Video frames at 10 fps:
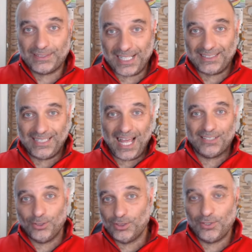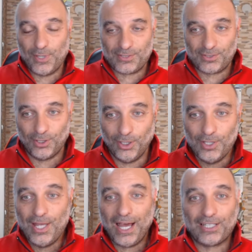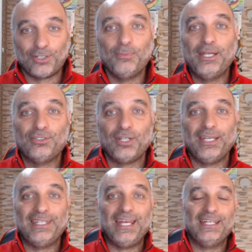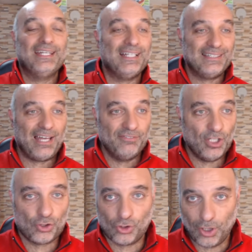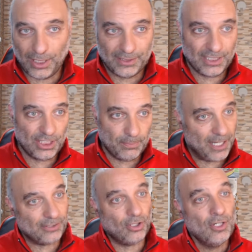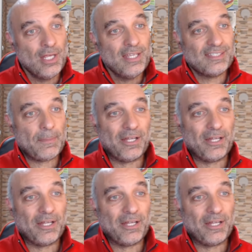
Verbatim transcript: trattato di questo argomento che ieri in realtà vi ho solo anticipato. Sì,